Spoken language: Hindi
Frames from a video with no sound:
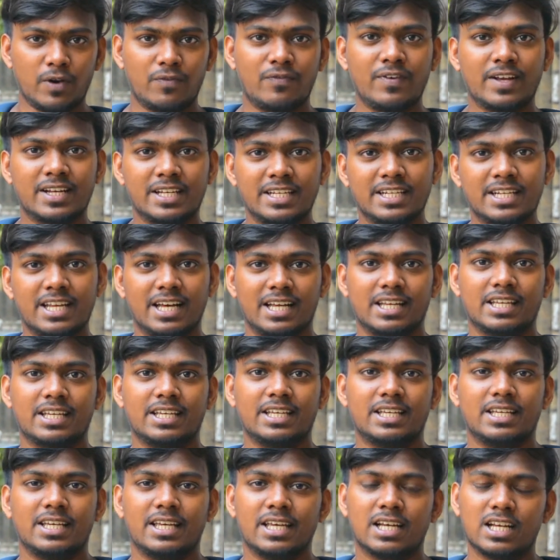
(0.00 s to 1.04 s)
परफेक्टली
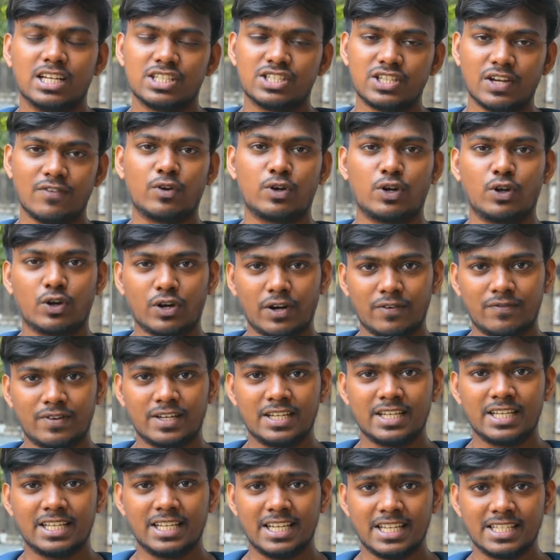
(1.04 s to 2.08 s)
डाल के एक अच्छा
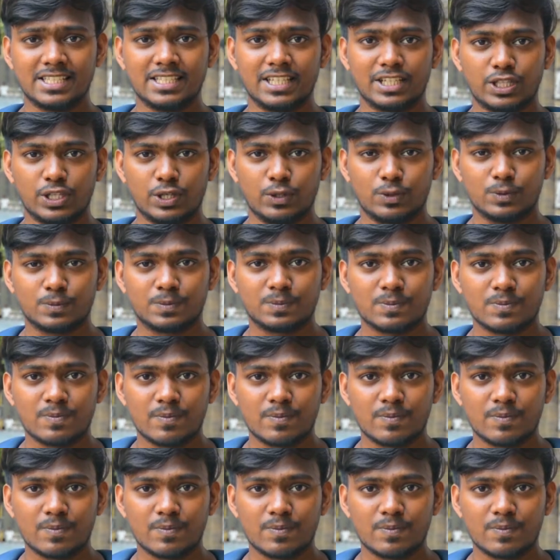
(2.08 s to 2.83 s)
फोटोग्राफी ले सकते हो